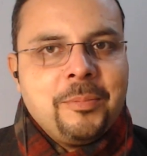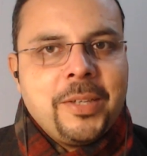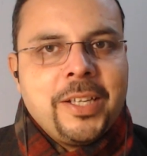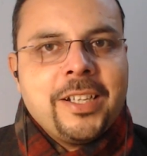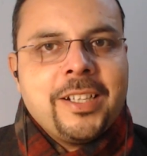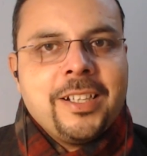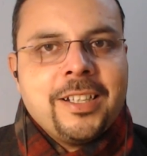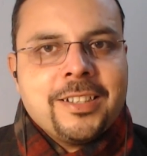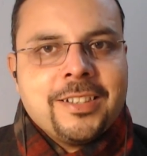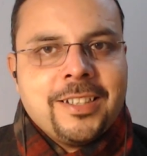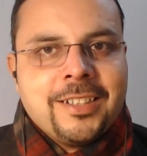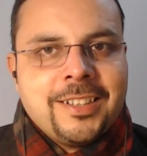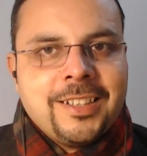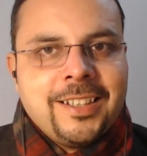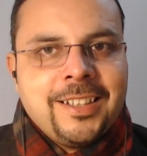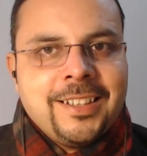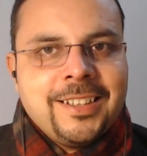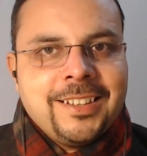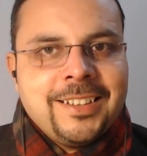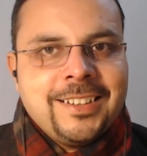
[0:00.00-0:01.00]
ब्रेक लग जाता
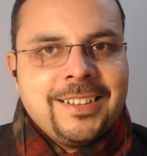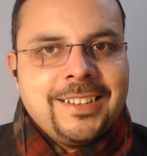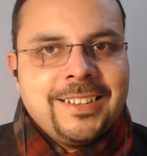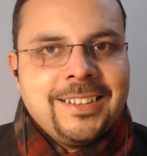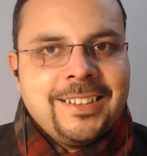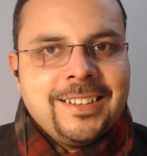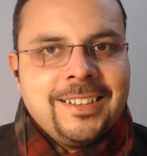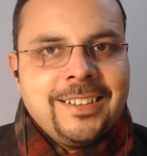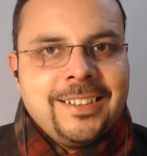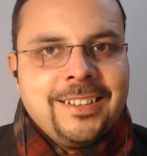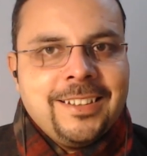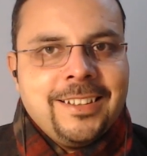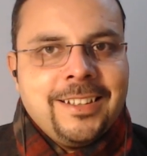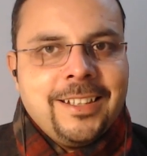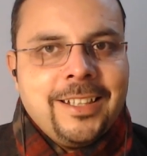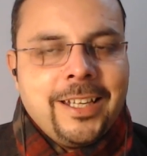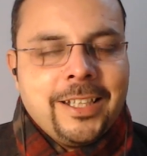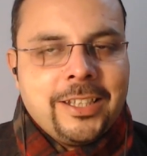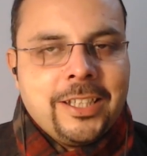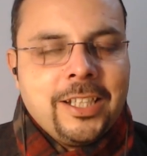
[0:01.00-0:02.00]
है
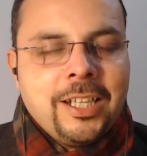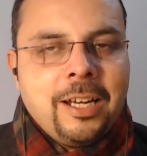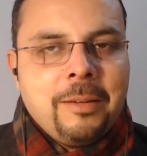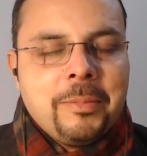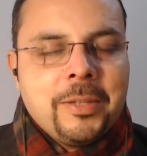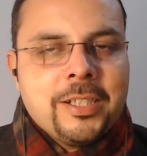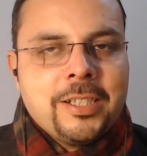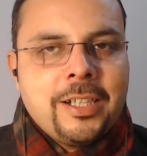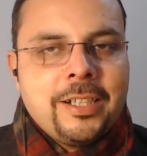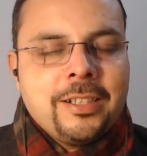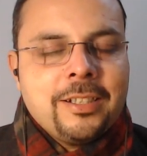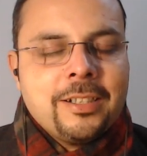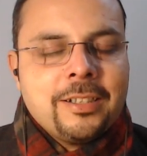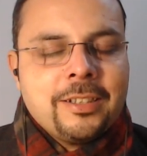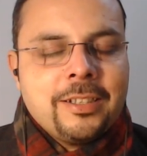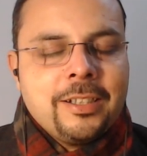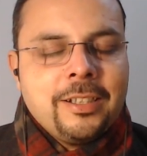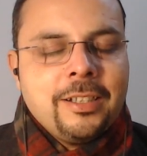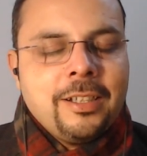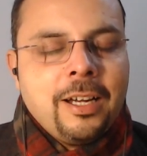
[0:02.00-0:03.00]
एक दिन आप डिसाइड
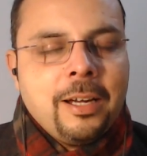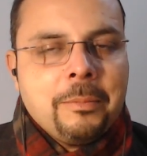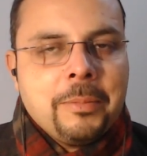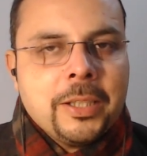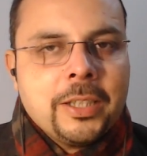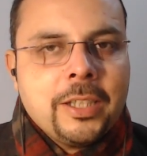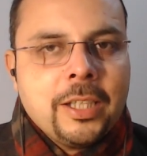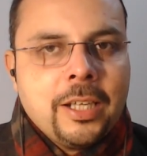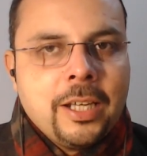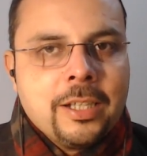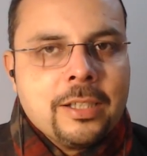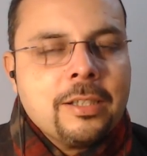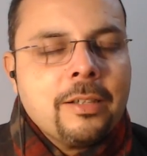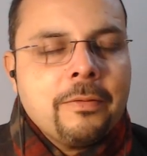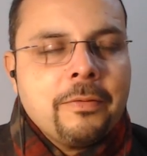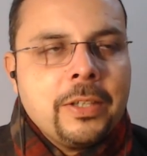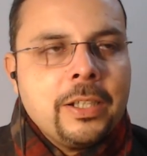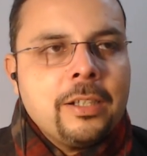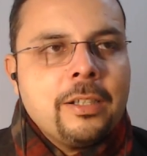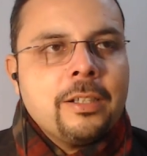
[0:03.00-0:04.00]
करते हैं आप एक दिन ऐसा
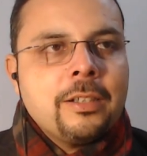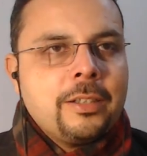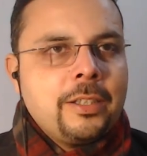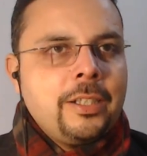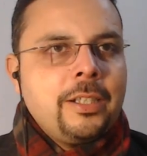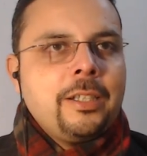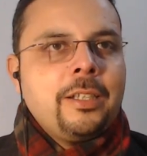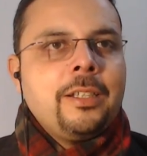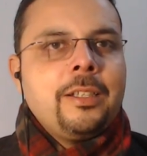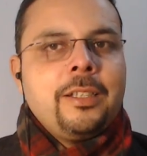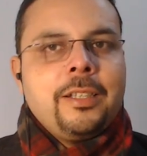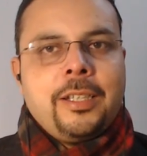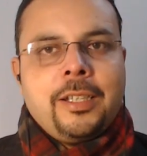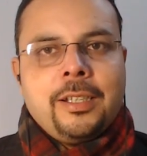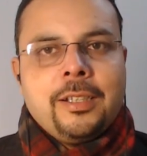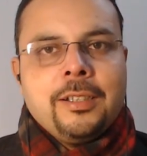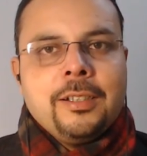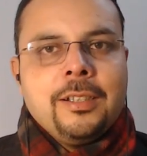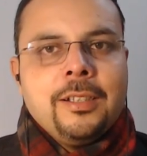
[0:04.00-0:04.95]
फील करते हैं कि नहीं